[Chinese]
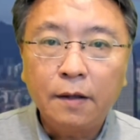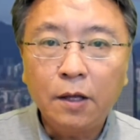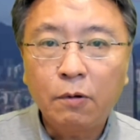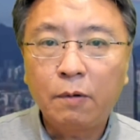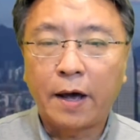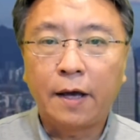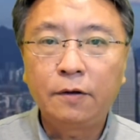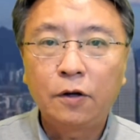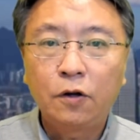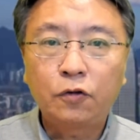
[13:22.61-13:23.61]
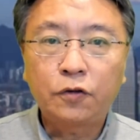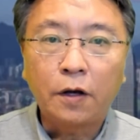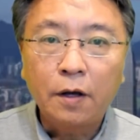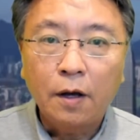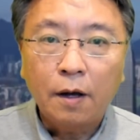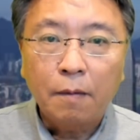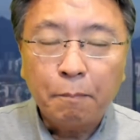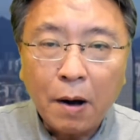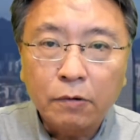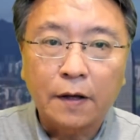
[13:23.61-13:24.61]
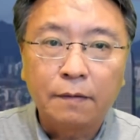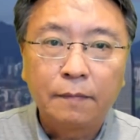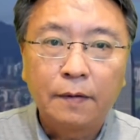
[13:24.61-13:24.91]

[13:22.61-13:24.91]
意会为就是抱着